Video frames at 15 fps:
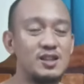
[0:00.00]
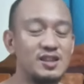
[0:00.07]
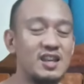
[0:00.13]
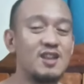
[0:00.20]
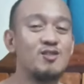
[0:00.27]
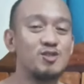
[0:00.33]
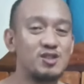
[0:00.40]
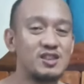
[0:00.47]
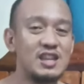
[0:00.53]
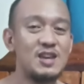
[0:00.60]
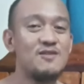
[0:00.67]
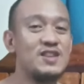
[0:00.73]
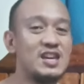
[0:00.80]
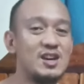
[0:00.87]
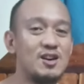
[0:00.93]
Dorot
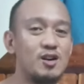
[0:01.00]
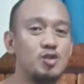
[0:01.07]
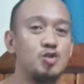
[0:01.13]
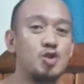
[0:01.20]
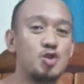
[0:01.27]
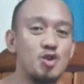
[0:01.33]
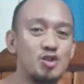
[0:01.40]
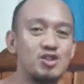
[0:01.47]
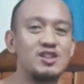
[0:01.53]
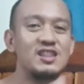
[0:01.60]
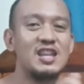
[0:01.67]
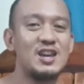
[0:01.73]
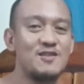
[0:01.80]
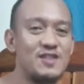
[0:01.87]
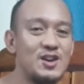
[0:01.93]
TV
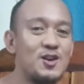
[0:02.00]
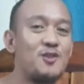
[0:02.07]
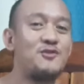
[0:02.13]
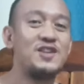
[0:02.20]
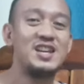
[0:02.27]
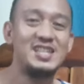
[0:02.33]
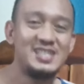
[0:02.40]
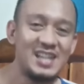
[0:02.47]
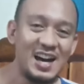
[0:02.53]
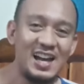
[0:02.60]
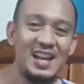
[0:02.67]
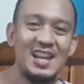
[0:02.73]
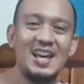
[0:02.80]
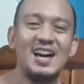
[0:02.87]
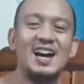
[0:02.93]
Dorot TV
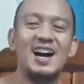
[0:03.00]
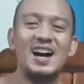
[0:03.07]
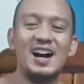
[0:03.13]
official